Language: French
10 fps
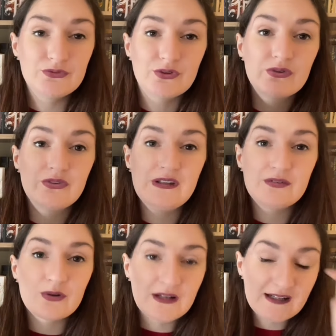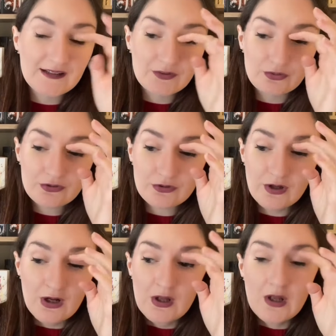Dans ce livre-là, les enjeux
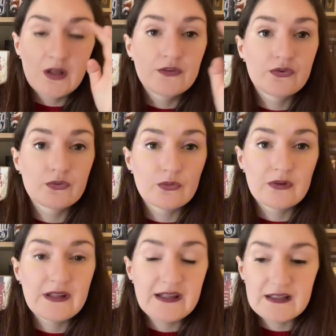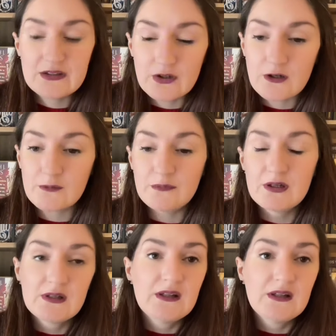sont énormes.